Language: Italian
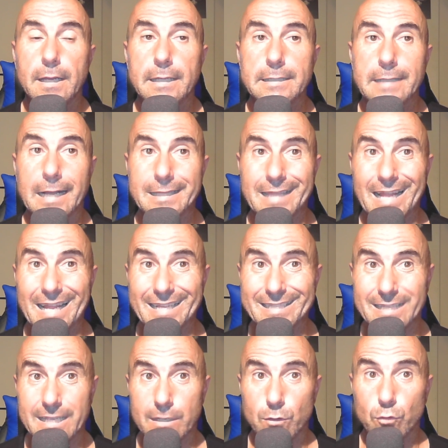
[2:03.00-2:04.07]
Da
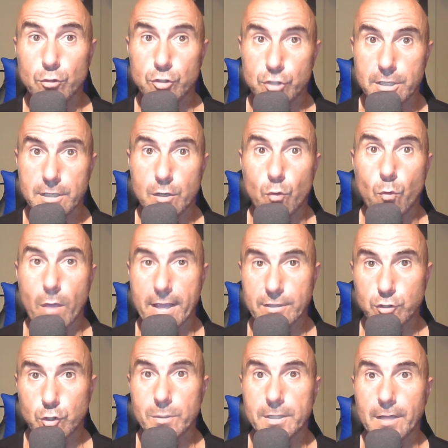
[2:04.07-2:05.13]
Tarantino sì,
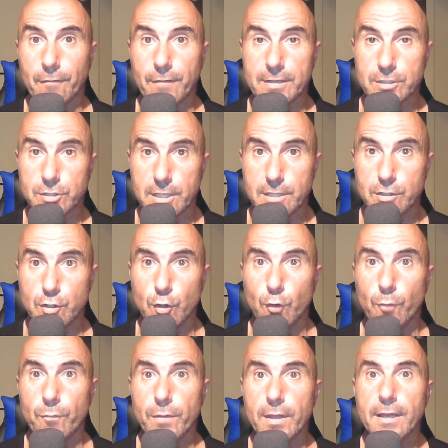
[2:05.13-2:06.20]
questo mi dà
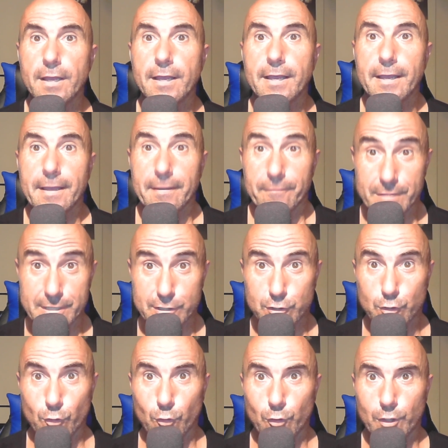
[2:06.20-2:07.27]
fastidio,
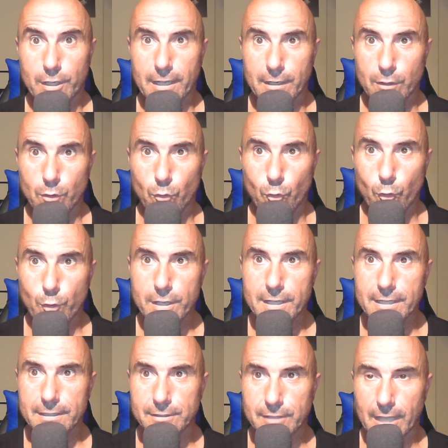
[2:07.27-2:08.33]
visto che
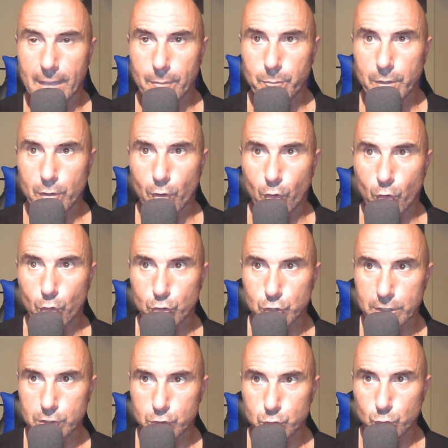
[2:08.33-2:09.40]
noi in tempi non
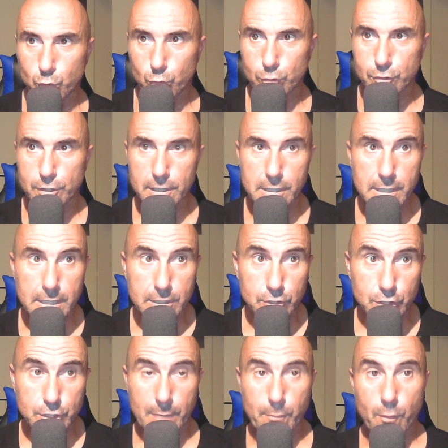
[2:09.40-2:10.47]
così assurdi
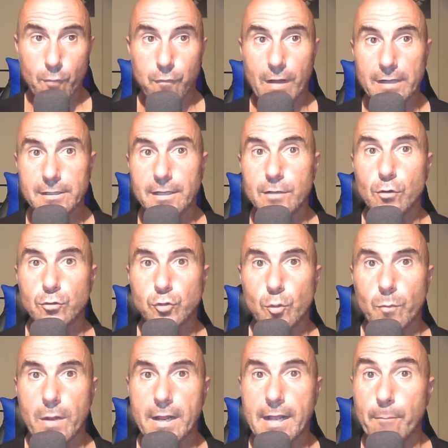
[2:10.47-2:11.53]
ci siamo fatti il
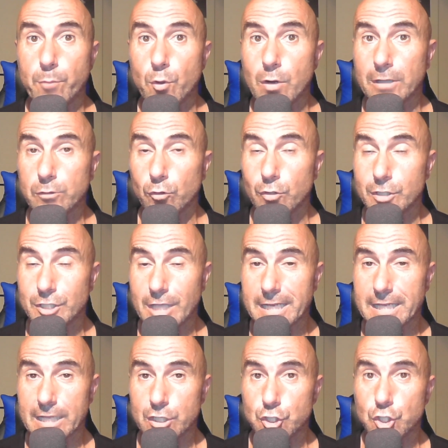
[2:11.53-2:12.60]
nostro bel campionato di
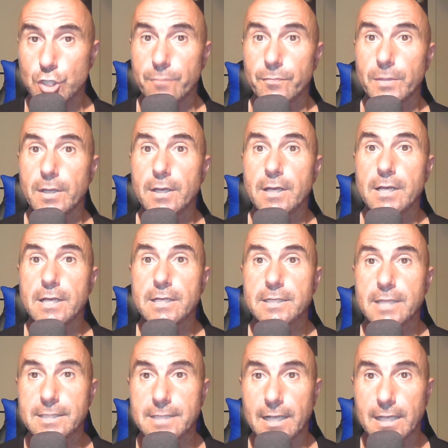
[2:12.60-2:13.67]
Serie C,
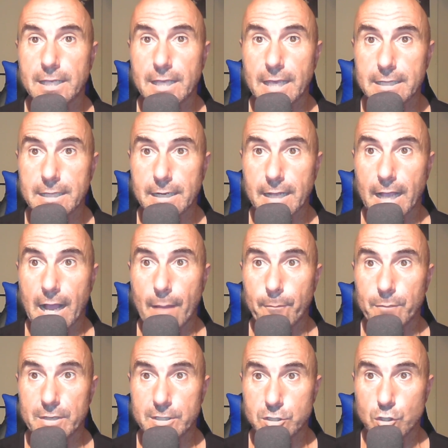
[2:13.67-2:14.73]
senza chiedere
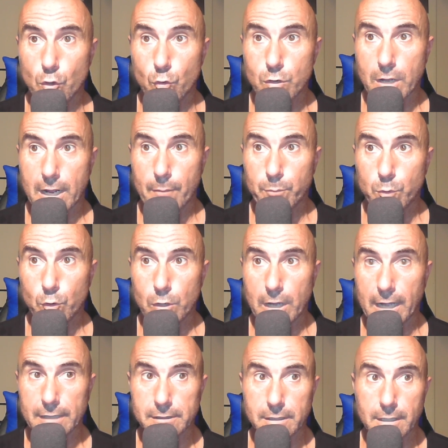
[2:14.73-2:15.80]
ammissioni a
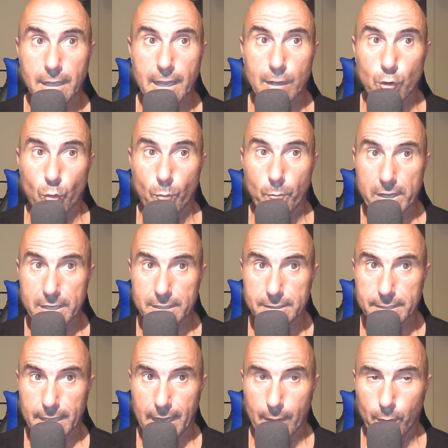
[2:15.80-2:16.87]
campionati che non
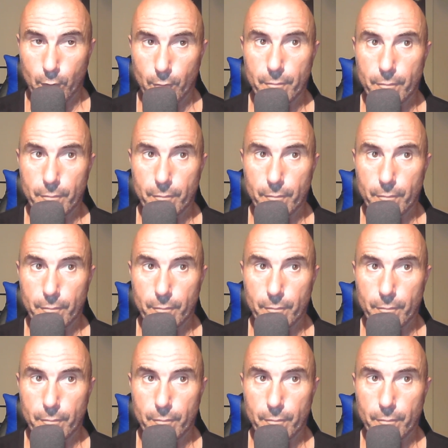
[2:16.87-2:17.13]
meritiamo.